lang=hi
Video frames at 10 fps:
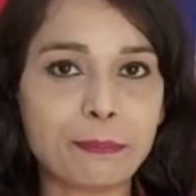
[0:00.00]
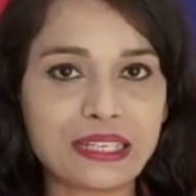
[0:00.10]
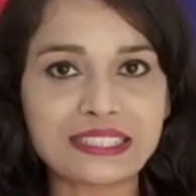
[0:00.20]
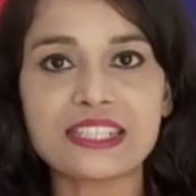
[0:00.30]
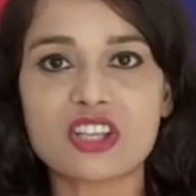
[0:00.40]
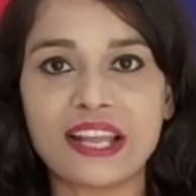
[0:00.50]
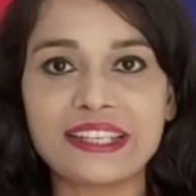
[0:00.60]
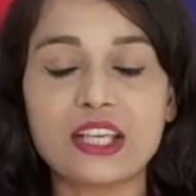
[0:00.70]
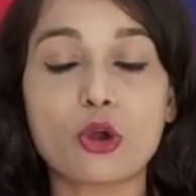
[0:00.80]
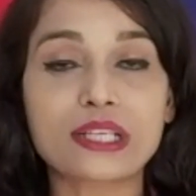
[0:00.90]
बढ़ती जा
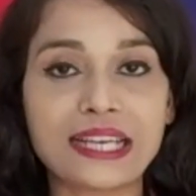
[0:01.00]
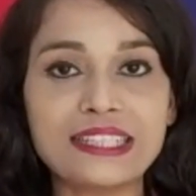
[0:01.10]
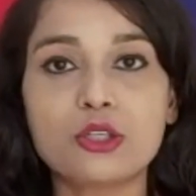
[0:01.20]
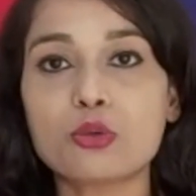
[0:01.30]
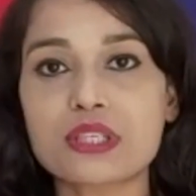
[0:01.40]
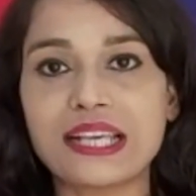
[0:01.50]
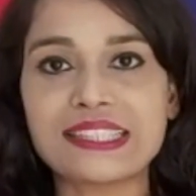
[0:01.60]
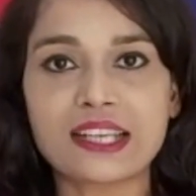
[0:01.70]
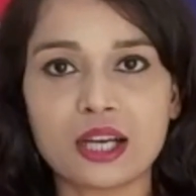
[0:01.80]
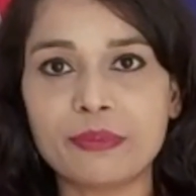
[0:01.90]
रही है और कई दिनों से
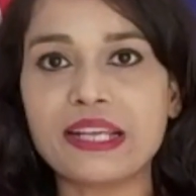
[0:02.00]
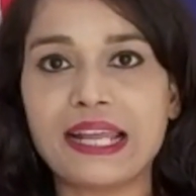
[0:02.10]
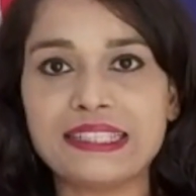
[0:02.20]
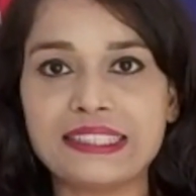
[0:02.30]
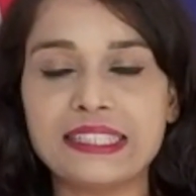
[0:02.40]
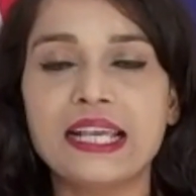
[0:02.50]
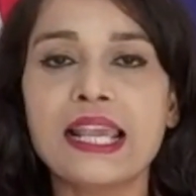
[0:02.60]
ऐसी खबरें आ रही थी